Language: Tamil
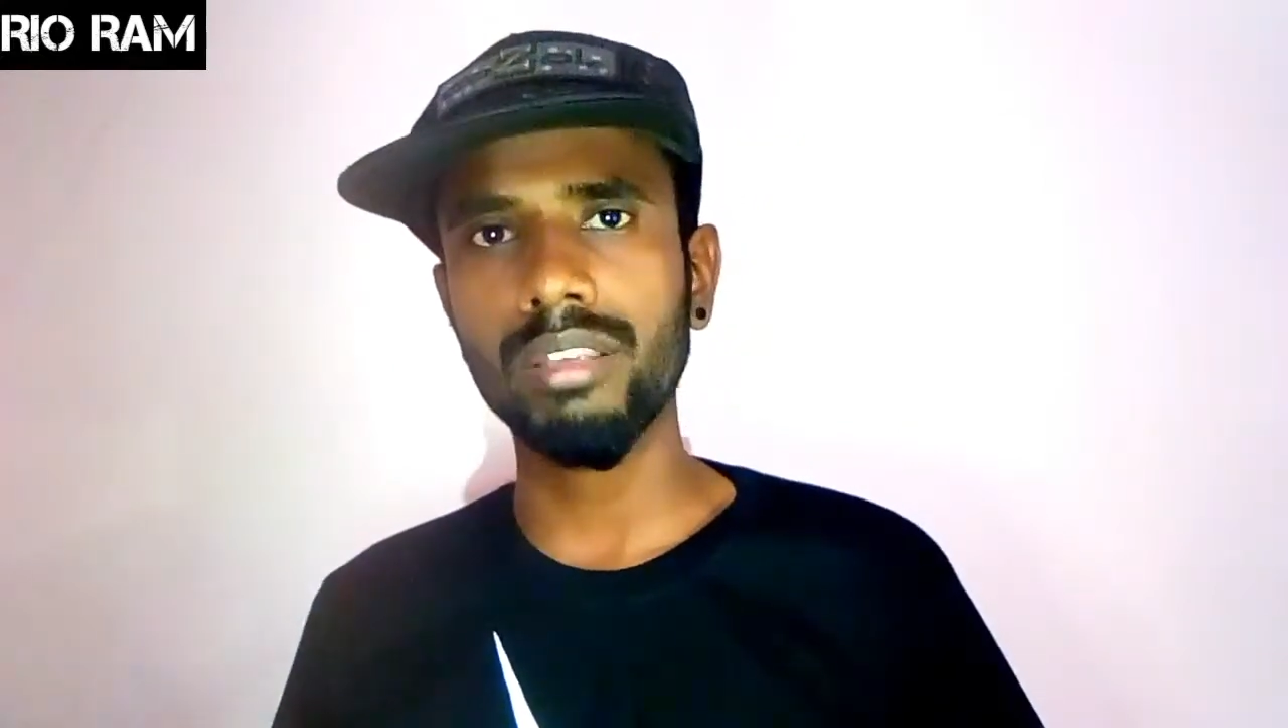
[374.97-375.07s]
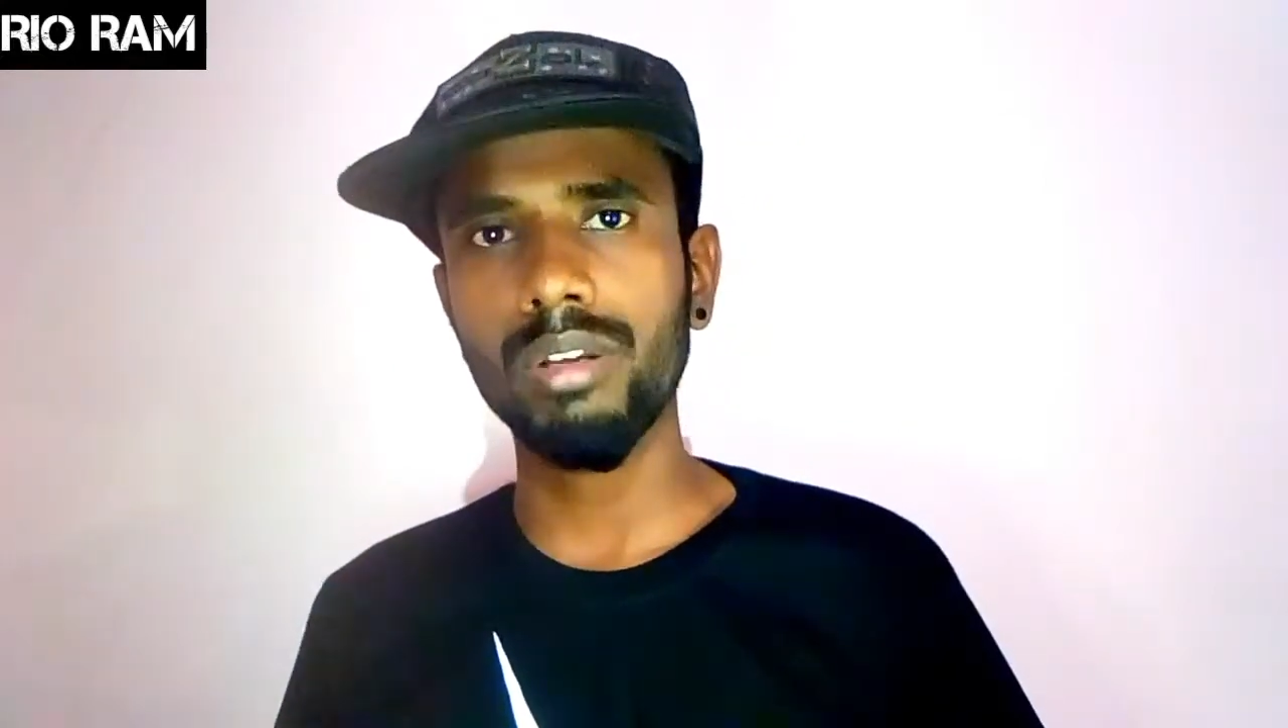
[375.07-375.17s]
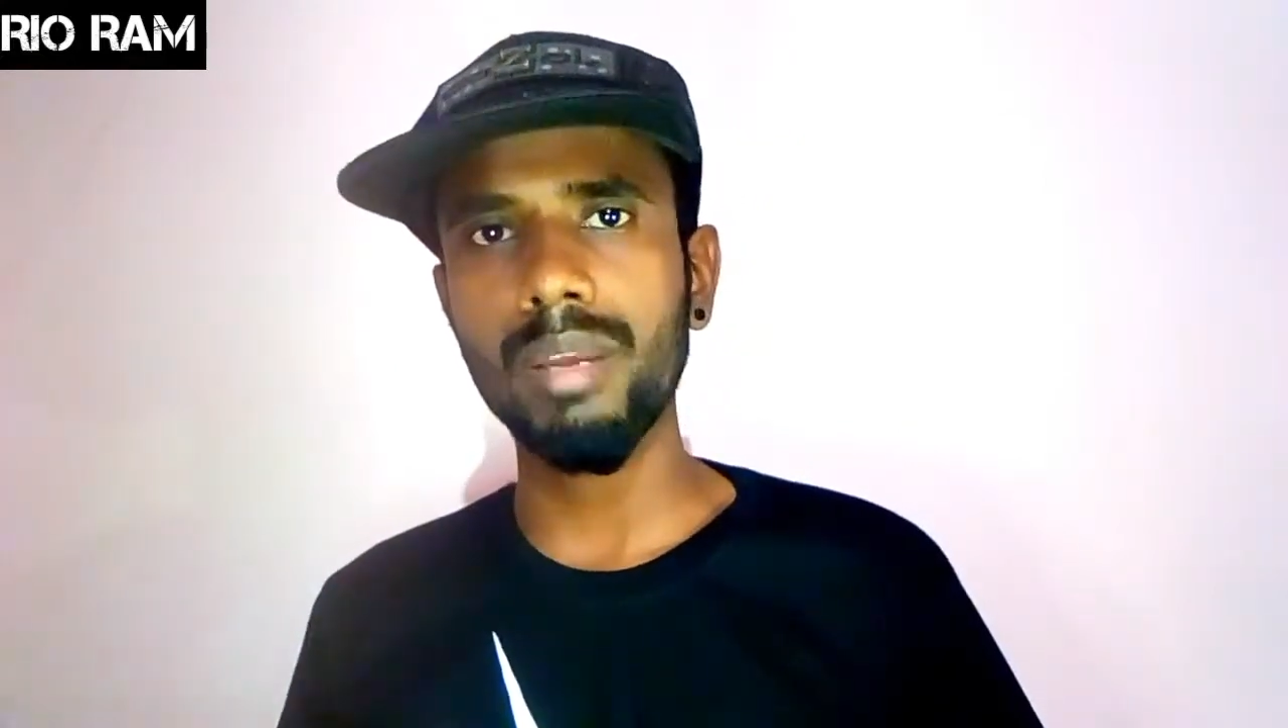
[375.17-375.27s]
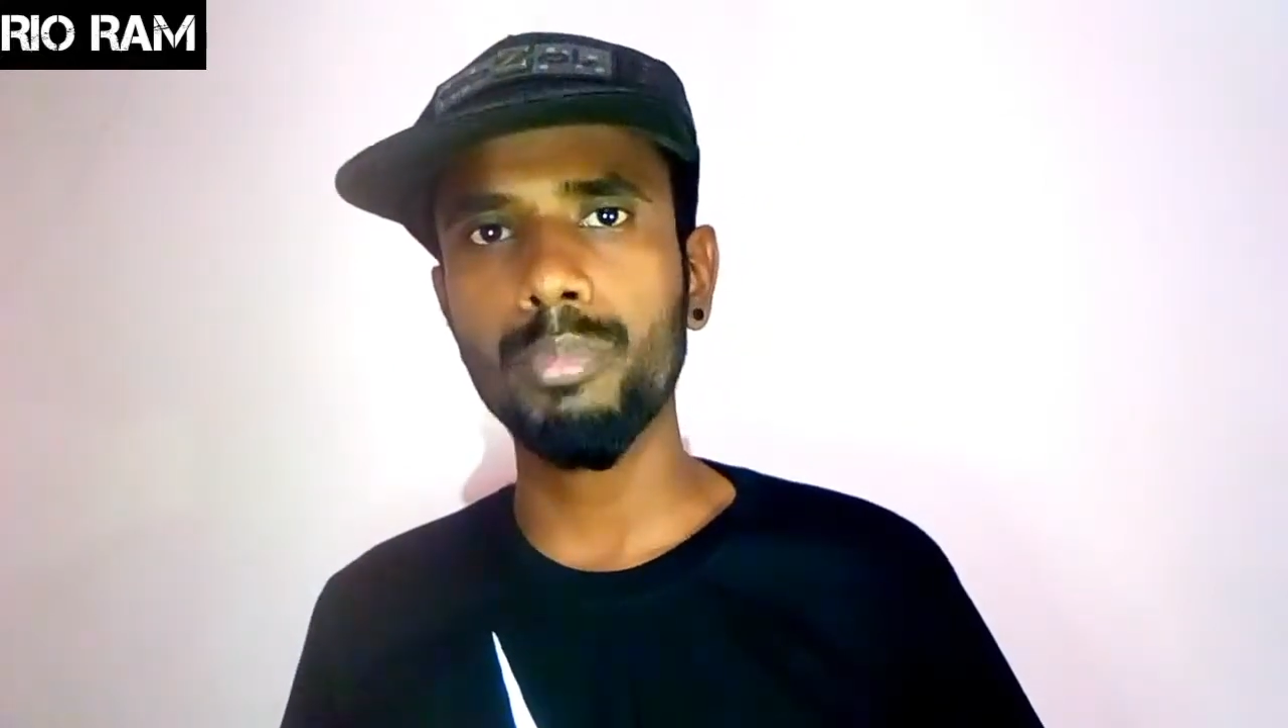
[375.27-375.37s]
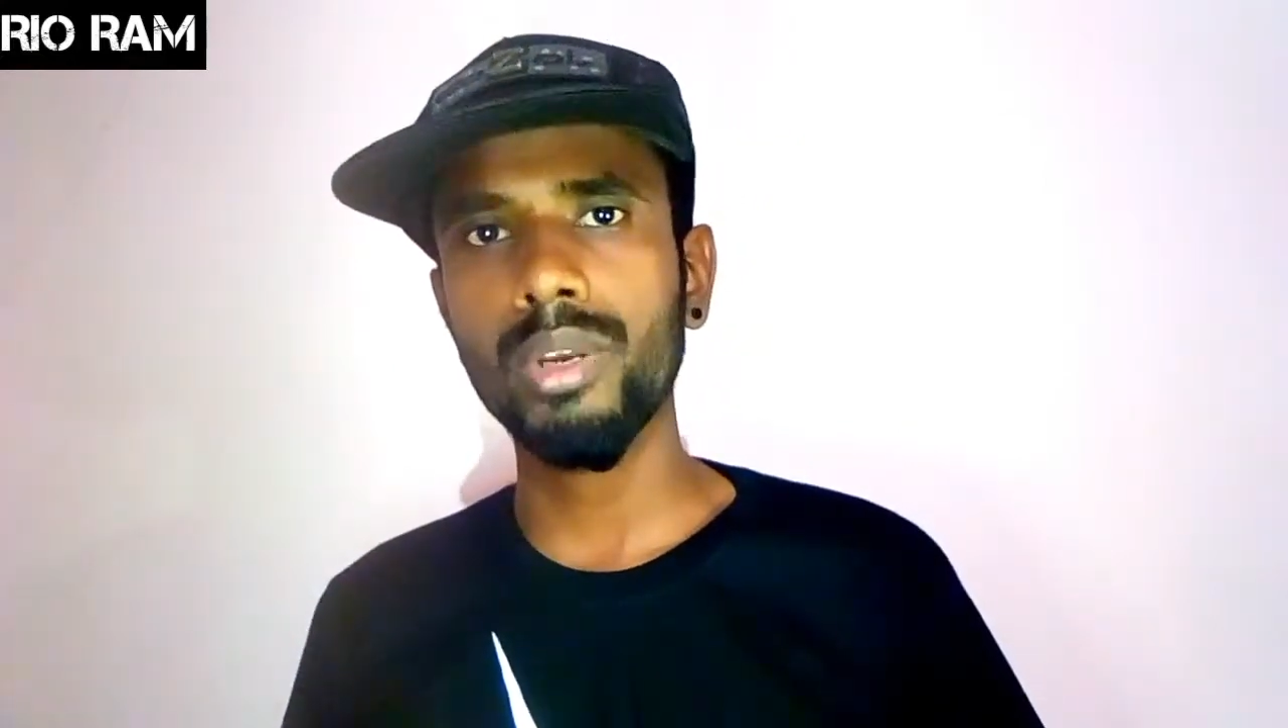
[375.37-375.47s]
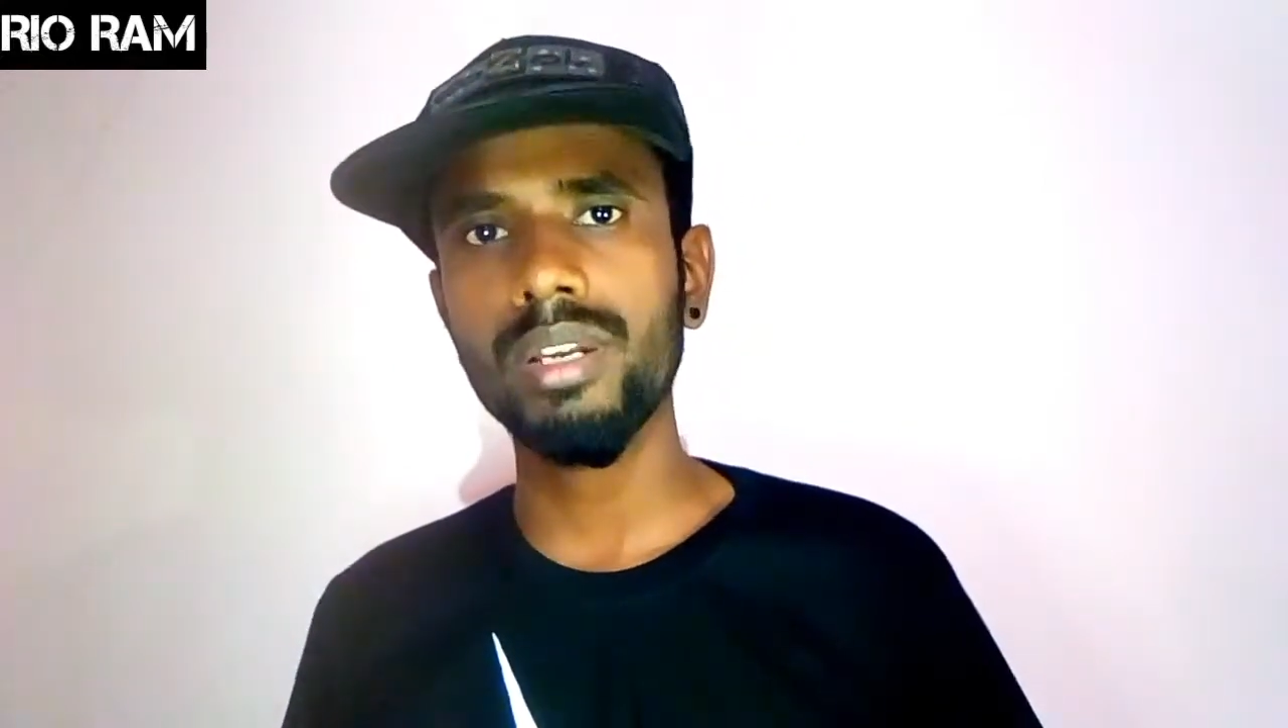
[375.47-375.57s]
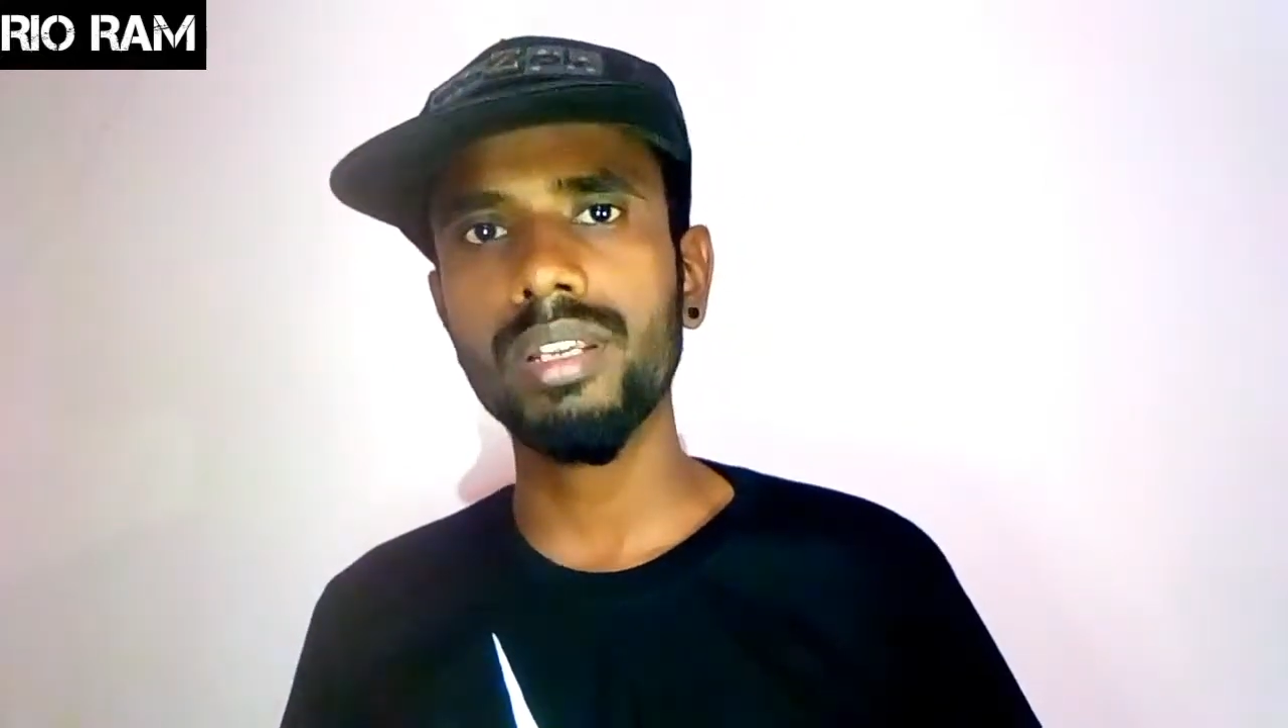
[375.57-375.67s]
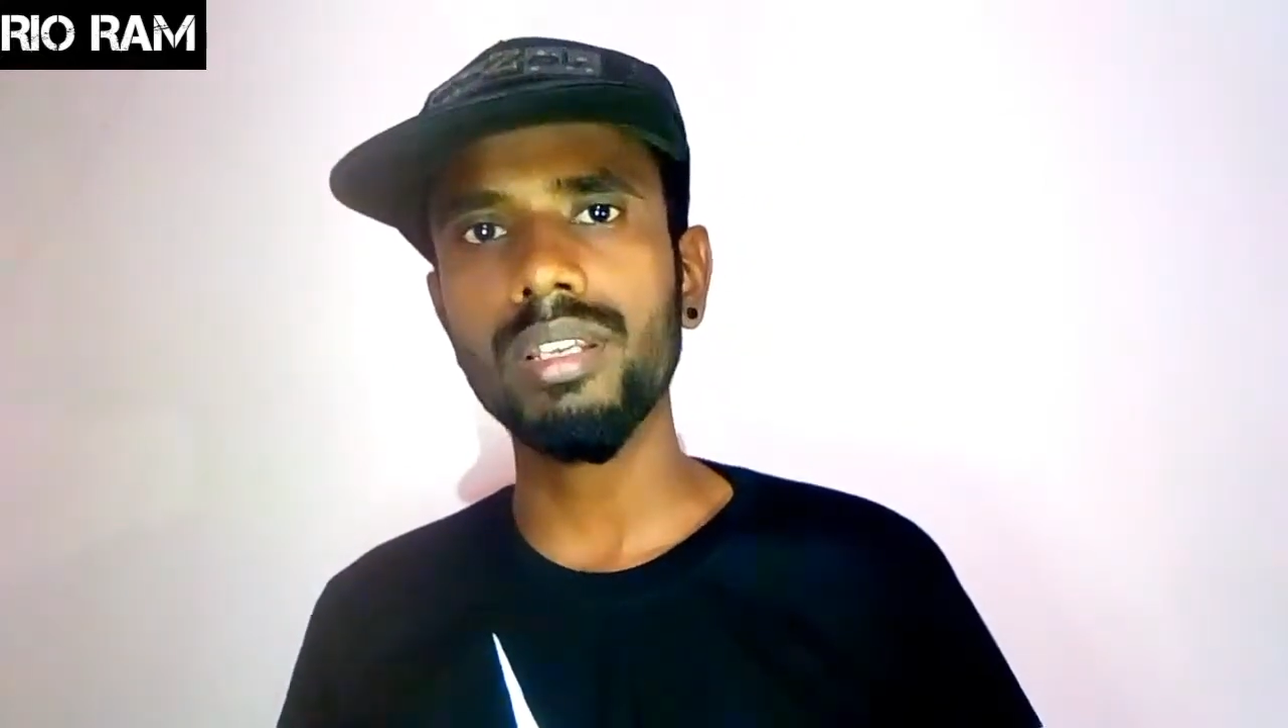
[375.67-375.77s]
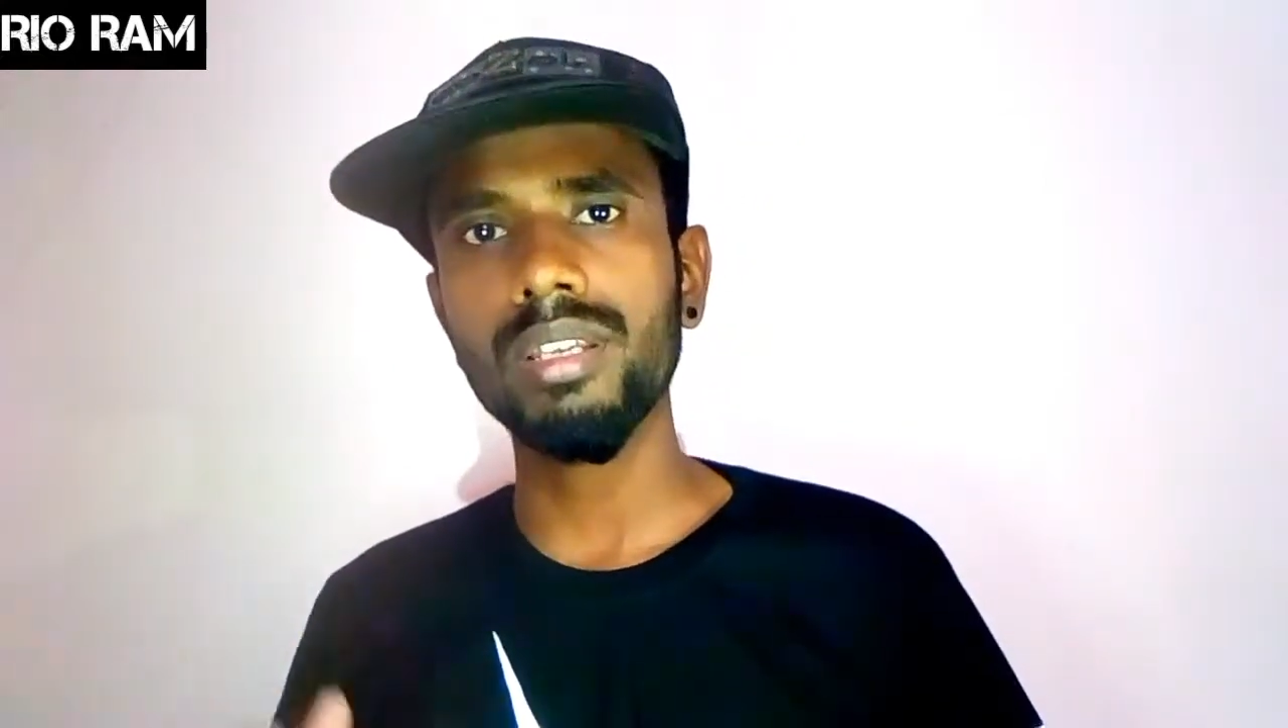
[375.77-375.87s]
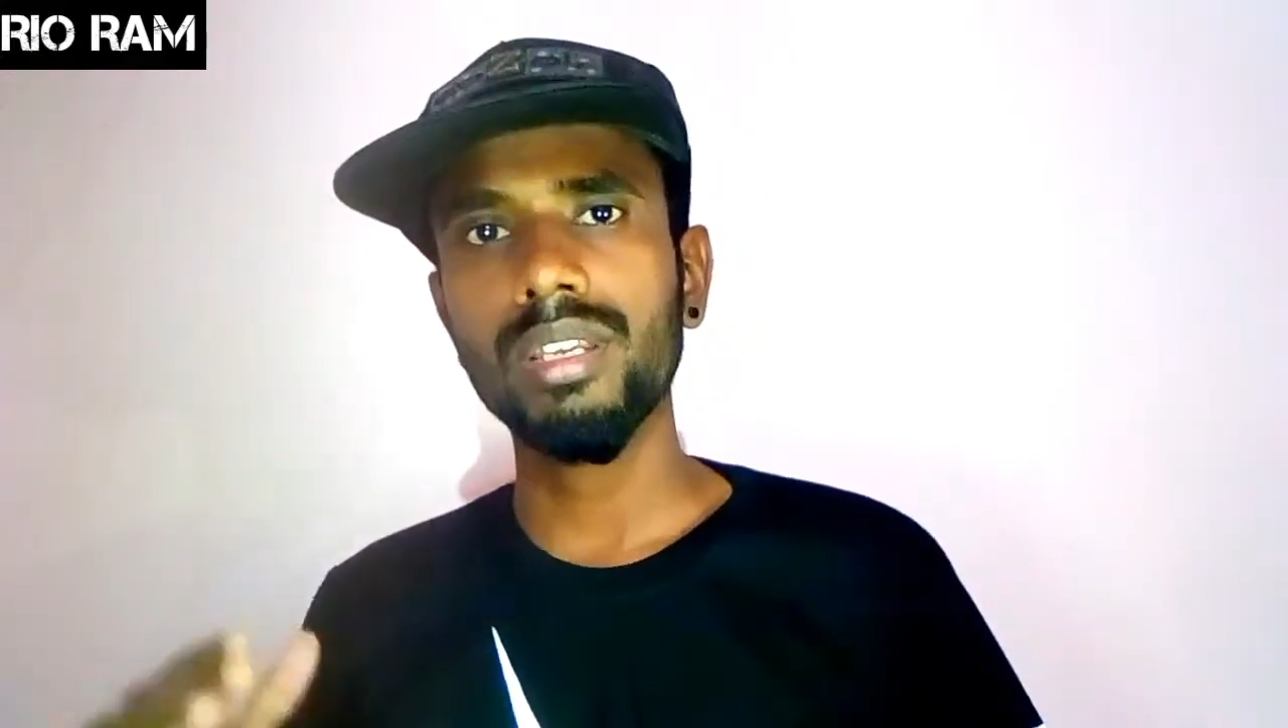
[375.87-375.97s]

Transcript: இடத்த வழியாக போயிட்டு